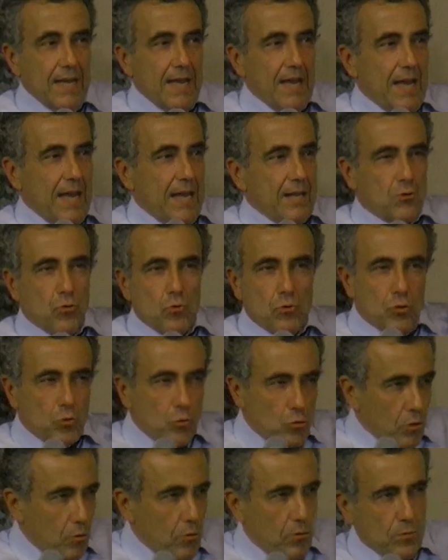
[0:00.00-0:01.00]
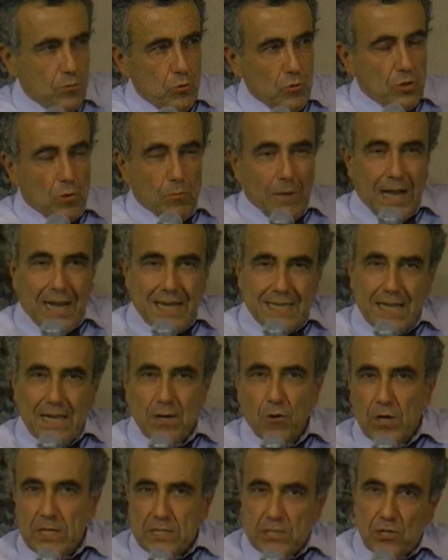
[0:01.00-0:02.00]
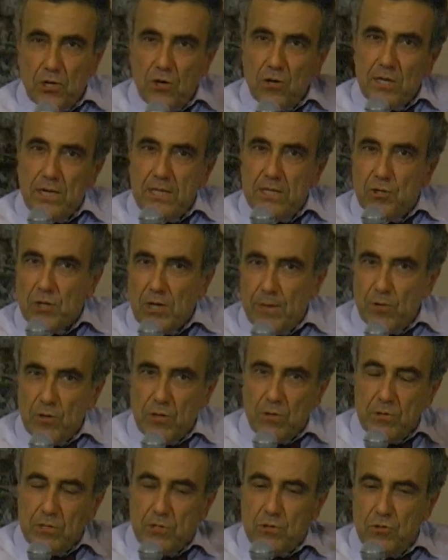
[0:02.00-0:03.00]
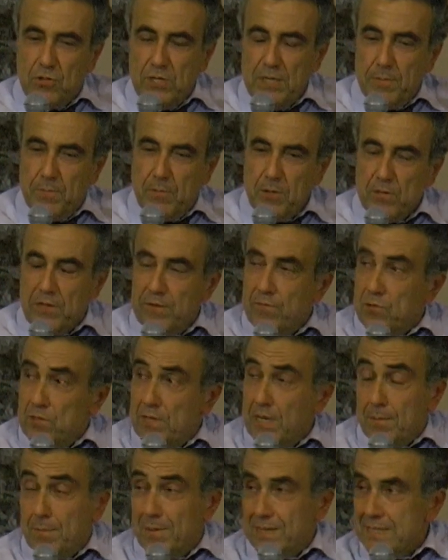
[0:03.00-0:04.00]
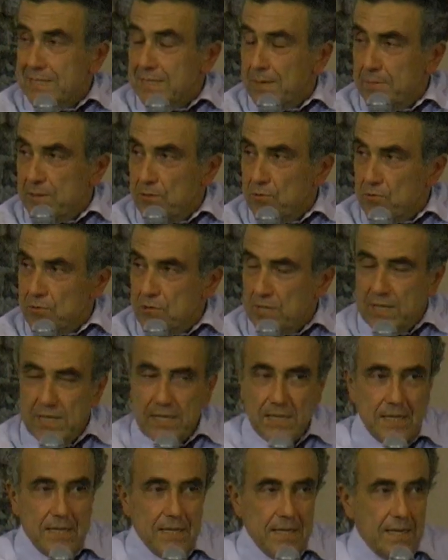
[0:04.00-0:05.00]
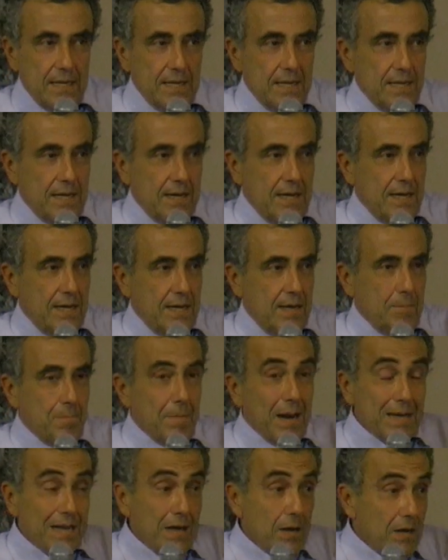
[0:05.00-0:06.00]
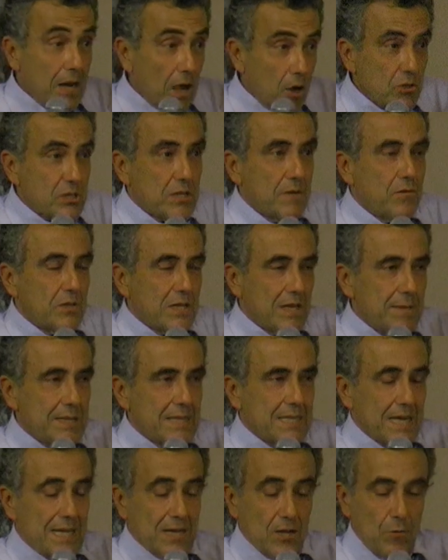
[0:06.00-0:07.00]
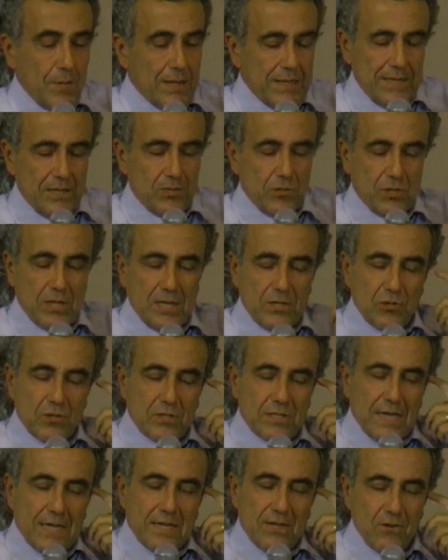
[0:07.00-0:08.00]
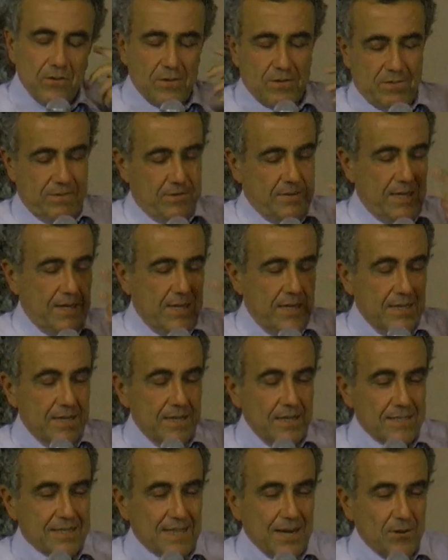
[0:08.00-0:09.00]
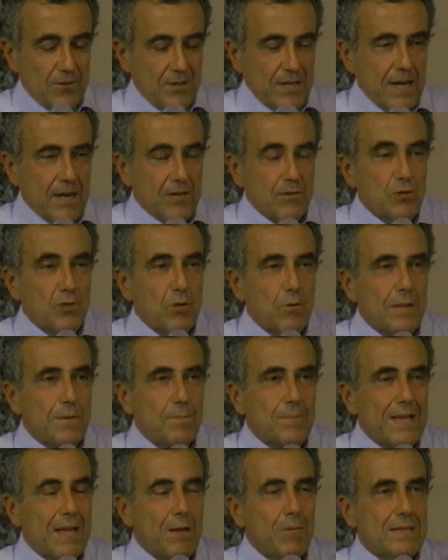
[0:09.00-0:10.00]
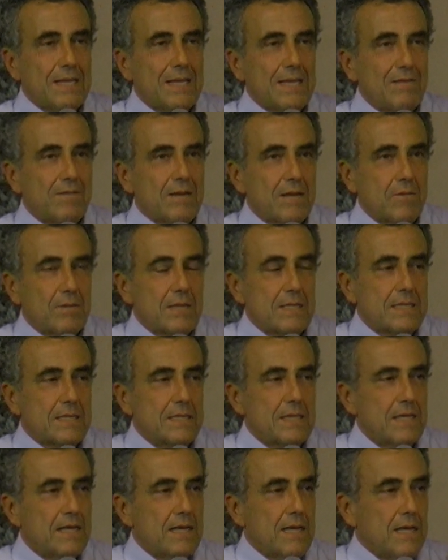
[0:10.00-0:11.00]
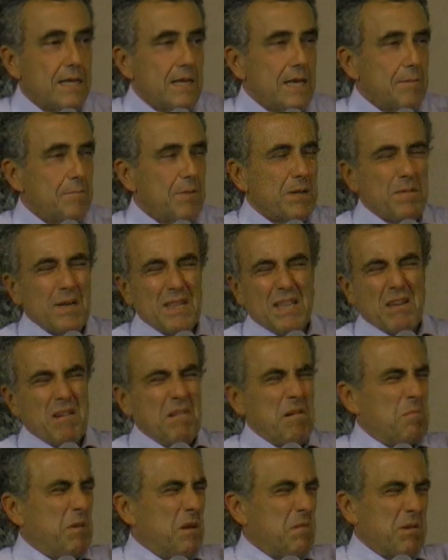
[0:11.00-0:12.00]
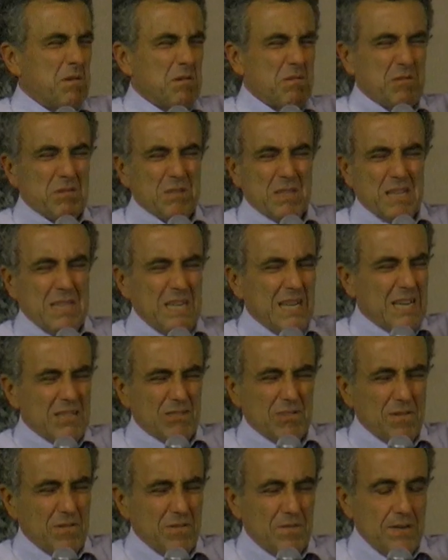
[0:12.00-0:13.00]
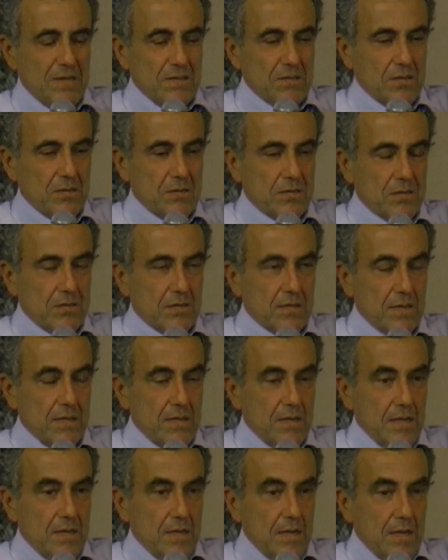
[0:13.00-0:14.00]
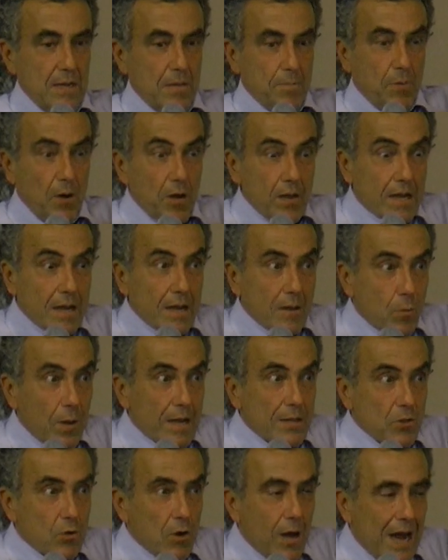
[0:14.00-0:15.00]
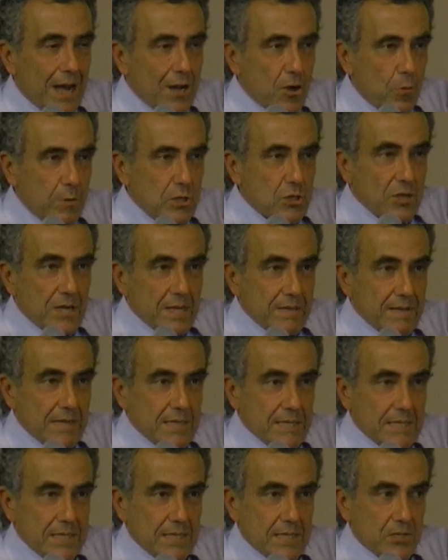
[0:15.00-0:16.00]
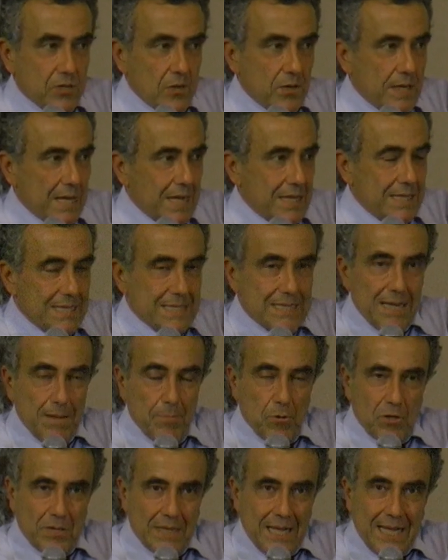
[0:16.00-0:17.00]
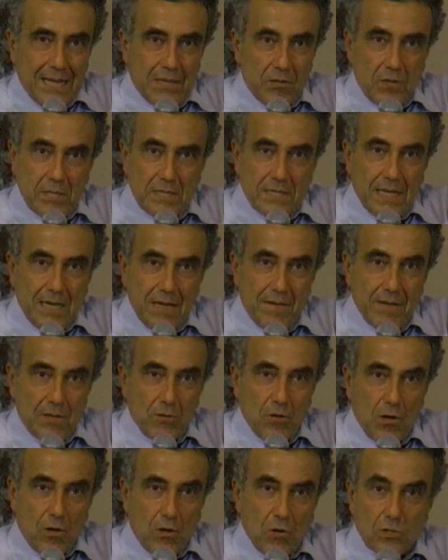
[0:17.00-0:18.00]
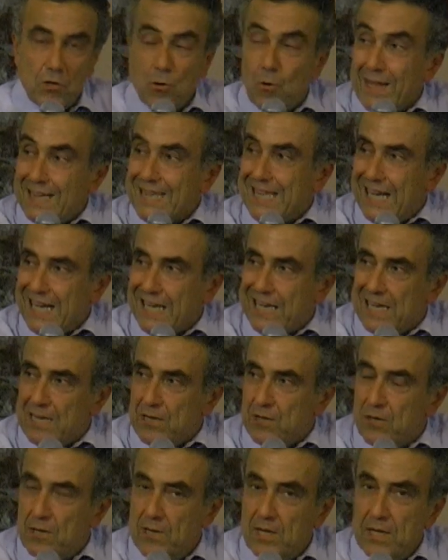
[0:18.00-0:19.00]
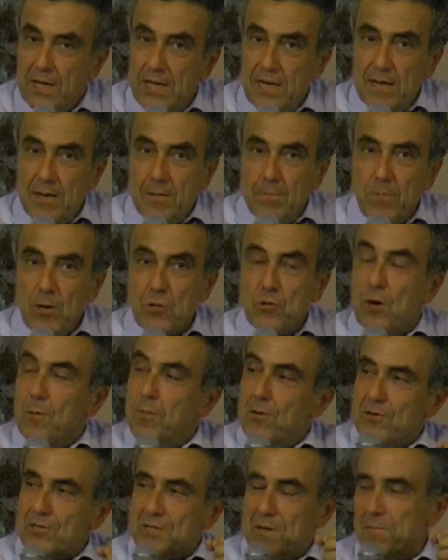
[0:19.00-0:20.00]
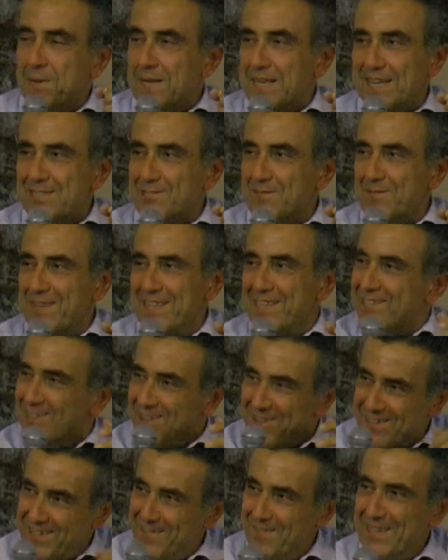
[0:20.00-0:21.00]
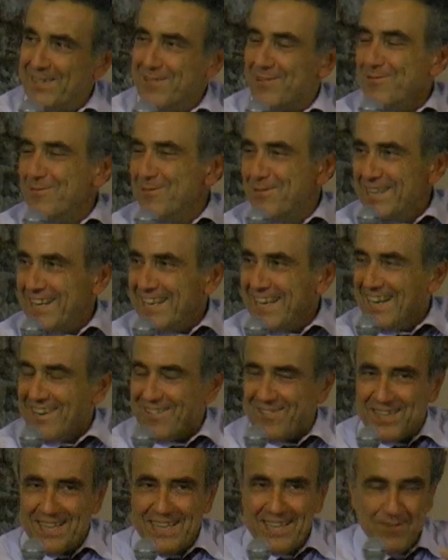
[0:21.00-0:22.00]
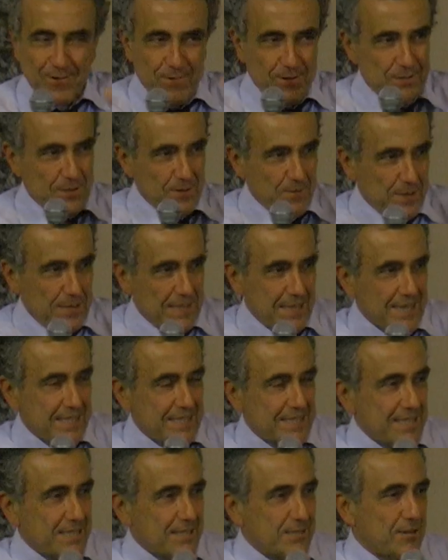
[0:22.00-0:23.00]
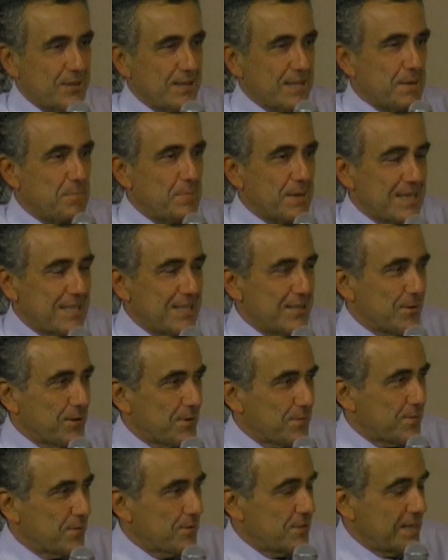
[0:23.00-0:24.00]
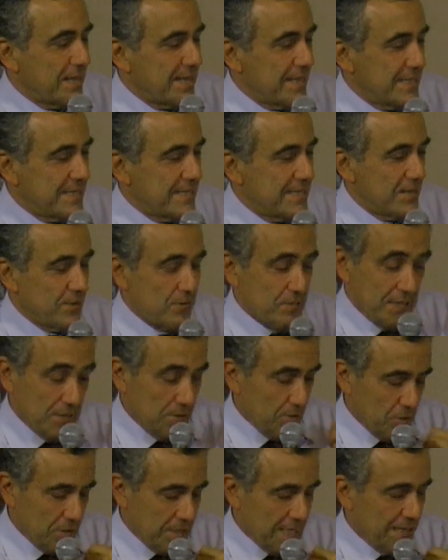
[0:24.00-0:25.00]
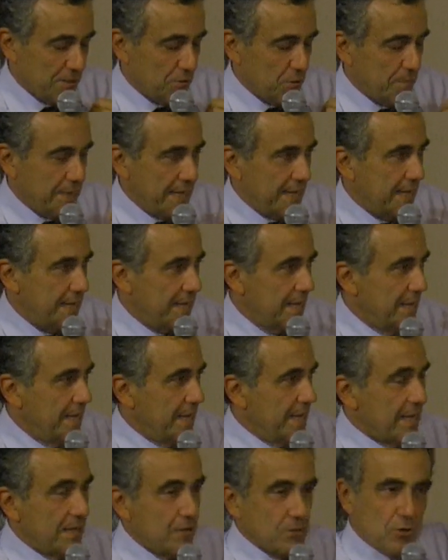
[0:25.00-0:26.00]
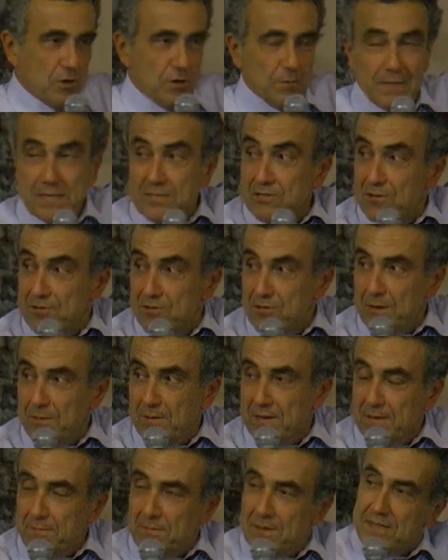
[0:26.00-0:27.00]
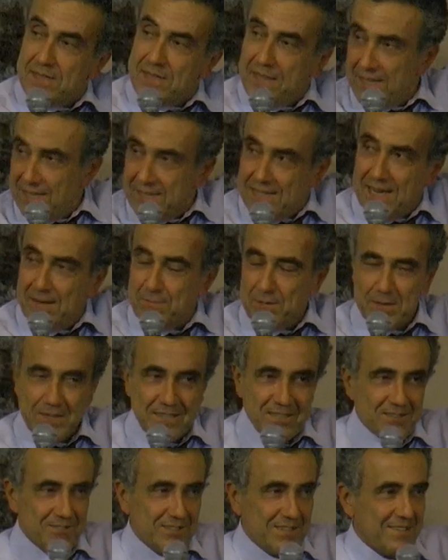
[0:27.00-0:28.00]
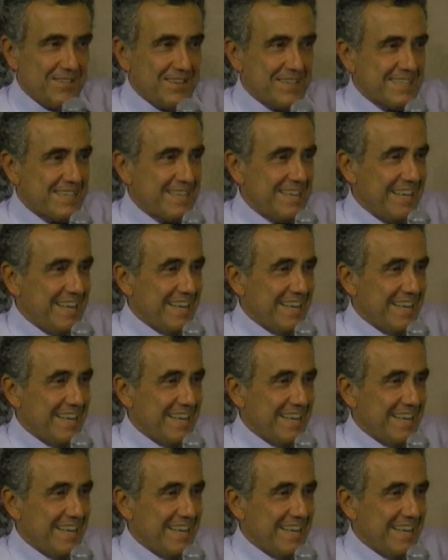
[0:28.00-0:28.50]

È tutto, tutto, tutta una catalogazione diciamo, di questo tipo, devo dire abbastanza penosa, eh, ma la, la, cosa fondamentale, come ha detto Sergio Staino ieri, straordinario, dice che quando arrivano questi, prima dicono vabbè ma non conta niente, lascialo fare, eccetera. Cioè, cioè, eccetera poi quando ah, cominciano ad avere la sensazione che gli stia mordendo, gli stia levando la cosa, lo attaccano. Poi dopo, se per caso vincono, gli mettono tutto il carro dietro. Questa ovviamente è la descrizione del partito nei confronti di Renzi, non, t- non tanto miei. Io sono rimasto diciamo, alla, tra la prima e la seconda fase.